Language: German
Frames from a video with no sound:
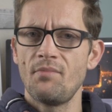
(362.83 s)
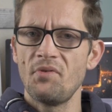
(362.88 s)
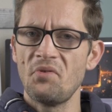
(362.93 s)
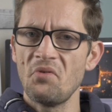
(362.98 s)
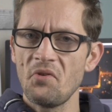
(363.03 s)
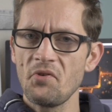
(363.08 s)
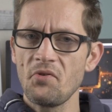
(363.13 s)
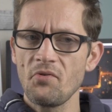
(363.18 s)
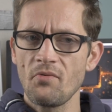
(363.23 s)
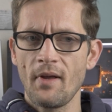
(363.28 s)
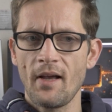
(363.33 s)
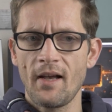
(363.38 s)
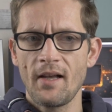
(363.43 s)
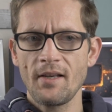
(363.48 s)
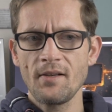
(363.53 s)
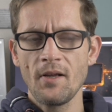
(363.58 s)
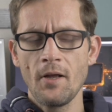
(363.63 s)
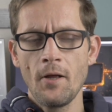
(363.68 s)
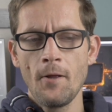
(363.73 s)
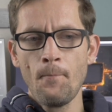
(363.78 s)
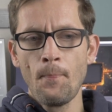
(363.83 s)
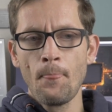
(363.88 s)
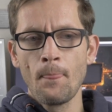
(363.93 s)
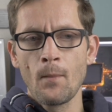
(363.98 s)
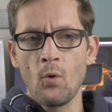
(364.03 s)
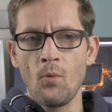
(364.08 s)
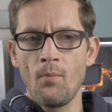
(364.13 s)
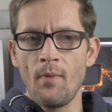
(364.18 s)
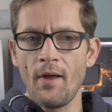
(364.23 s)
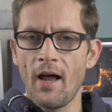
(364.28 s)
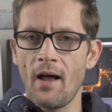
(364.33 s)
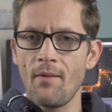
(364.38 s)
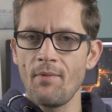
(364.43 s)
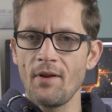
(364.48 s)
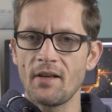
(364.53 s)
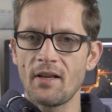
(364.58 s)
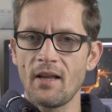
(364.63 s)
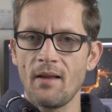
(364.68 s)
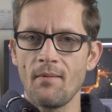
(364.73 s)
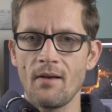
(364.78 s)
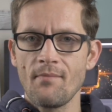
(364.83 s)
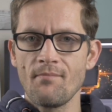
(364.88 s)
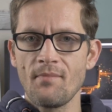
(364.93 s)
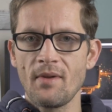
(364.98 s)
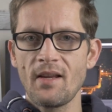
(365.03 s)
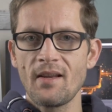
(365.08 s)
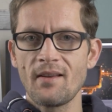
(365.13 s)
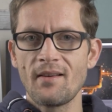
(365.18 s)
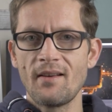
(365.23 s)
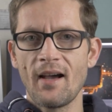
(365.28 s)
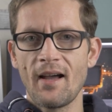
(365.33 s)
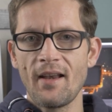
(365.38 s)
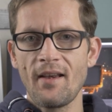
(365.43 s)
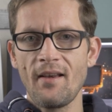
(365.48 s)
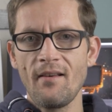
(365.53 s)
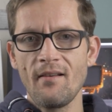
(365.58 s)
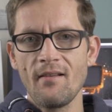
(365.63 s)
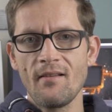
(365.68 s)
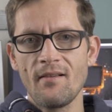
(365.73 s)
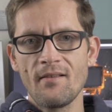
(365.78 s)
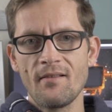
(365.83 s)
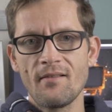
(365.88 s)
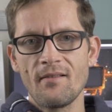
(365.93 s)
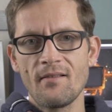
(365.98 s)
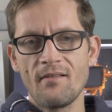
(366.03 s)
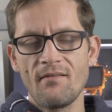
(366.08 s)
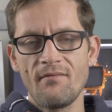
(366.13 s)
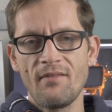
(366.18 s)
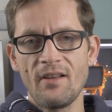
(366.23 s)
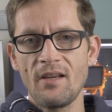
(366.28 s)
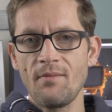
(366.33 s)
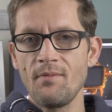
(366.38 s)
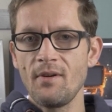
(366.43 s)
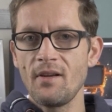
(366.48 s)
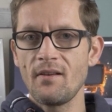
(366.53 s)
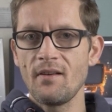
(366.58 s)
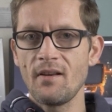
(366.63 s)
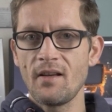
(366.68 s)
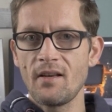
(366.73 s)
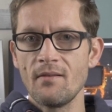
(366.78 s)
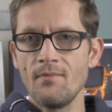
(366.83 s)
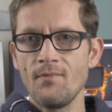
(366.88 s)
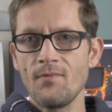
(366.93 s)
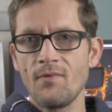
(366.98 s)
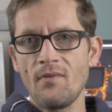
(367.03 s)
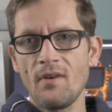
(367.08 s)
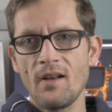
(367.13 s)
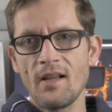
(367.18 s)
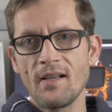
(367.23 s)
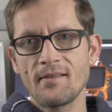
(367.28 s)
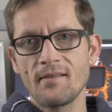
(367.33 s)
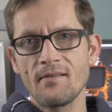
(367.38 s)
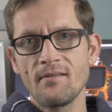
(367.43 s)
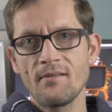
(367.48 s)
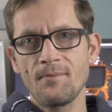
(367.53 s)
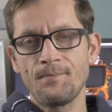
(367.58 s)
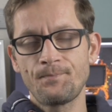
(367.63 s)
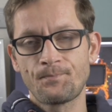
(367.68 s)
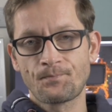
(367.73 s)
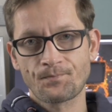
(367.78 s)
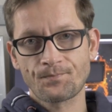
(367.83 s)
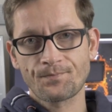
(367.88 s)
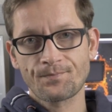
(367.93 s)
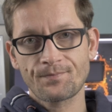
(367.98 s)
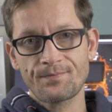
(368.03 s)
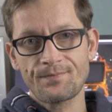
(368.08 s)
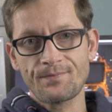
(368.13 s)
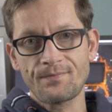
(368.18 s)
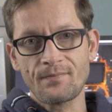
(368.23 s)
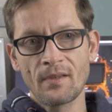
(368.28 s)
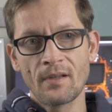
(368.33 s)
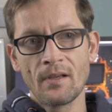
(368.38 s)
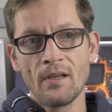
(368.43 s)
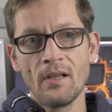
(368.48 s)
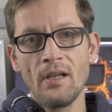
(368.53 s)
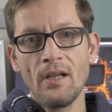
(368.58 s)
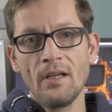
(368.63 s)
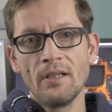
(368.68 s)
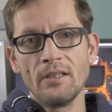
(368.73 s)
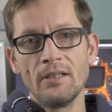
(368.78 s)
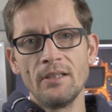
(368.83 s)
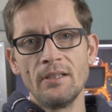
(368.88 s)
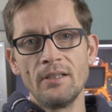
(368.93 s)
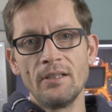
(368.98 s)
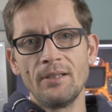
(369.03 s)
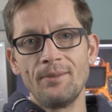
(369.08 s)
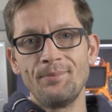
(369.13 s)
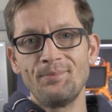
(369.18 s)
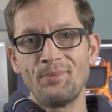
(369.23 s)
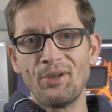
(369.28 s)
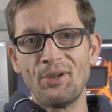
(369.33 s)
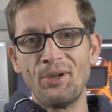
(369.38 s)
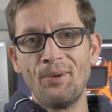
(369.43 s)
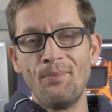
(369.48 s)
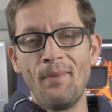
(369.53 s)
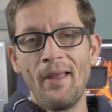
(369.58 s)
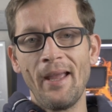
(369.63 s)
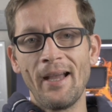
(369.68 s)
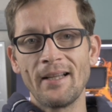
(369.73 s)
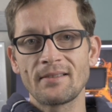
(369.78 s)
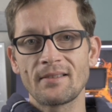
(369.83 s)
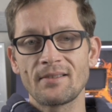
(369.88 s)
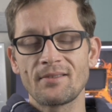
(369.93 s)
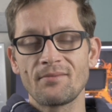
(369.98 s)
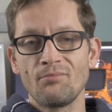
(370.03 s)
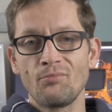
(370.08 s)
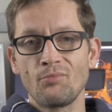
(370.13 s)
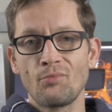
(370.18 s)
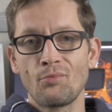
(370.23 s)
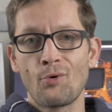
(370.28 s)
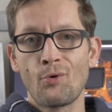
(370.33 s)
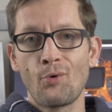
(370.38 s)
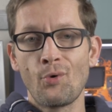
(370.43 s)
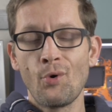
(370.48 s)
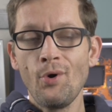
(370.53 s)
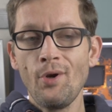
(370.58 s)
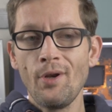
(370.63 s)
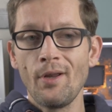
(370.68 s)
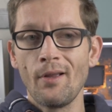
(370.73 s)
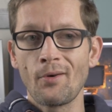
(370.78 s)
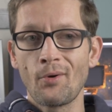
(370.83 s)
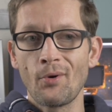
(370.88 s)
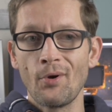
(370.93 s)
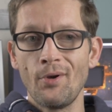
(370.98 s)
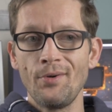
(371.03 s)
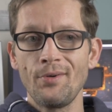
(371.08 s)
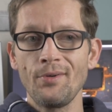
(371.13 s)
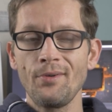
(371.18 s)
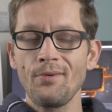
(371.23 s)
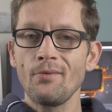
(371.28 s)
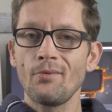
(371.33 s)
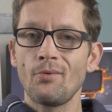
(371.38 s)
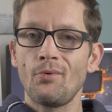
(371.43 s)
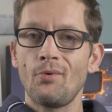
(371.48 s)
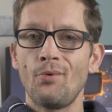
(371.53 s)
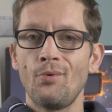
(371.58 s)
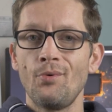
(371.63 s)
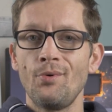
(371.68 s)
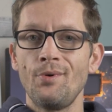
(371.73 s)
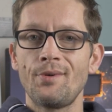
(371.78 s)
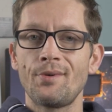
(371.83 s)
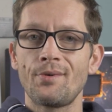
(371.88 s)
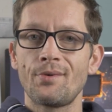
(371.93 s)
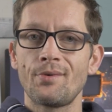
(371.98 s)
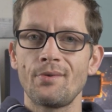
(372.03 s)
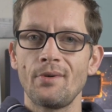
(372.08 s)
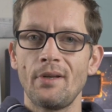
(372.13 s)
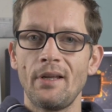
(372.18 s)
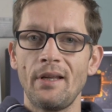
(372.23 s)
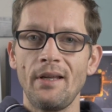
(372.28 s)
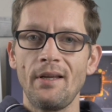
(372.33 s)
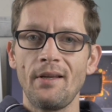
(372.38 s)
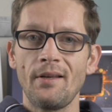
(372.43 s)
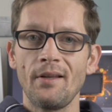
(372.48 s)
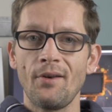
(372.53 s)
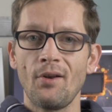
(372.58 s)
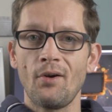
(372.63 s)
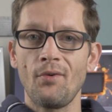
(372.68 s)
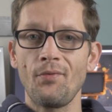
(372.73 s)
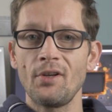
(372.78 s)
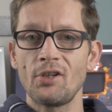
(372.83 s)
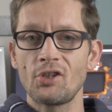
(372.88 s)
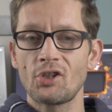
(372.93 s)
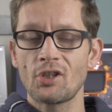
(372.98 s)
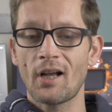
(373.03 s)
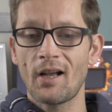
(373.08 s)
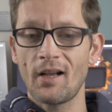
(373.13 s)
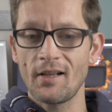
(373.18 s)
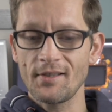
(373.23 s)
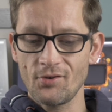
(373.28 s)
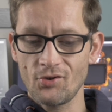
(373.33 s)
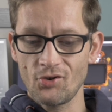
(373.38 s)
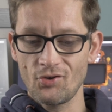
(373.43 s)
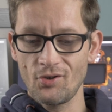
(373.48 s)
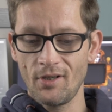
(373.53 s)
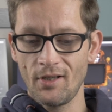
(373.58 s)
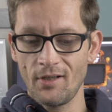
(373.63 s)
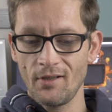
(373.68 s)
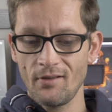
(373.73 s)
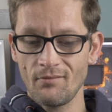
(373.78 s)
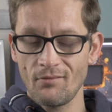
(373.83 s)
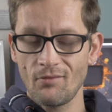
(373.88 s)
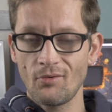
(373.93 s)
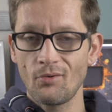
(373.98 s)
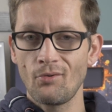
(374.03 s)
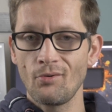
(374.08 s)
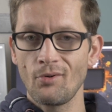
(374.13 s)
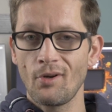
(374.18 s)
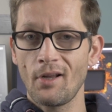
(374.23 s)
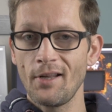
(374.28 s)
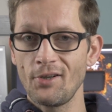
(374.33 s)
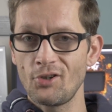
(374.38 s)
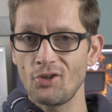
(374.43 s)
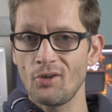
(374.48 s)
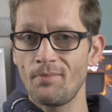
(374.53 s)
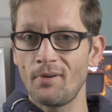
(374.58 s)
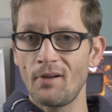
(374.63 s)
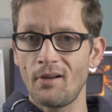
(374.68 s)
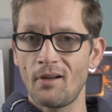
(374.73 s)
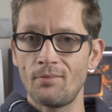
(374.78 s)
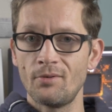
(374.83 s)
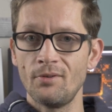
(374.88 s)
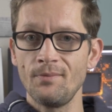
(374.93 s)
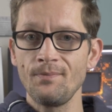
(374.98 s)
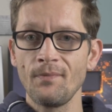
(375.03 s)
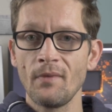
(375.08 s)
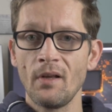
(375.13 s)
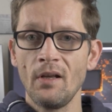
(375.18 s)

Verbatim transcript: Bedeutung mehr hat. Und mein Arbeitgeber mich dann, äh, wenn ich mich nicht impfen lasse, äh, im März kündigen könnte und ich dann auf der Straße stehe und keinen Job habe.